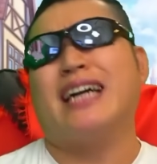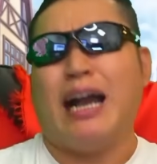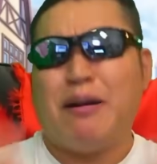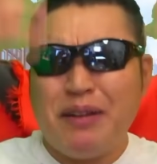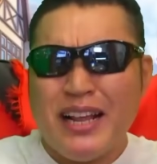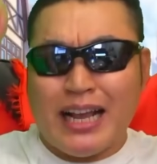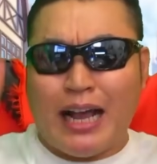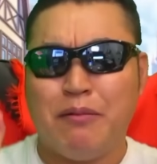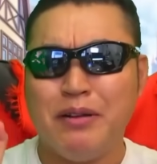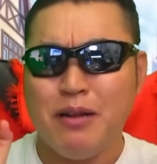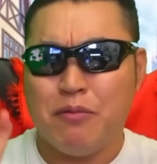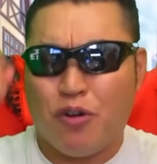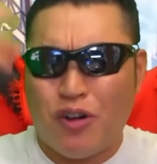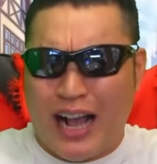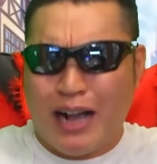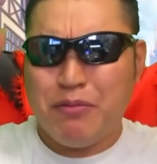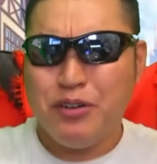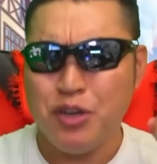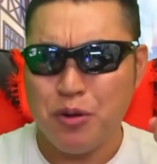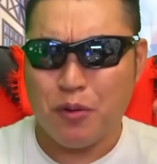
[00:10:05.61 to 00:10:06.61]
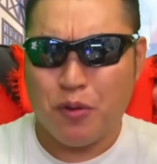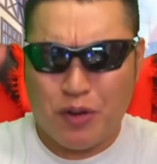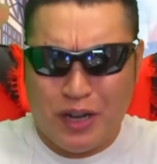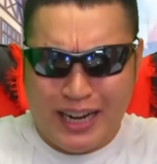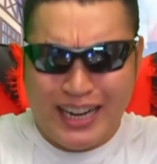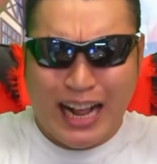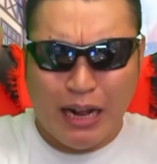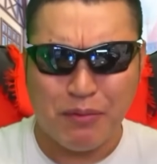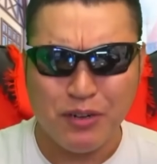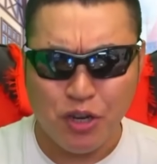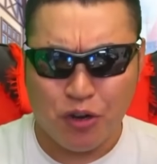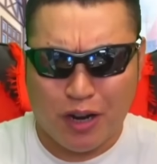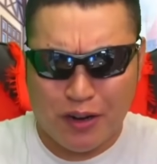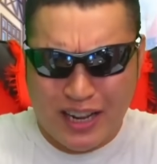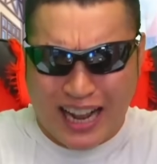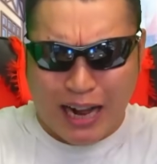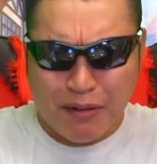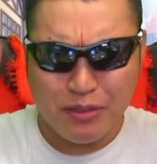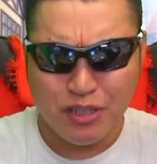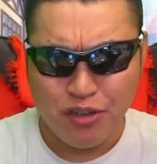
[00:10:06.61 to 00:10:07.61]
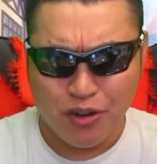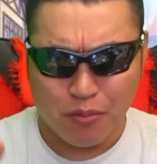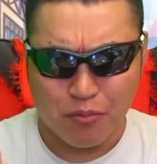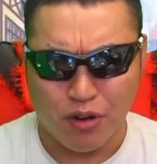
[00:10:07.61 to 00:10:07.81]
かぶれかぶれ、もうかぶるよ、もう、かぶるよ、これかぶるよ、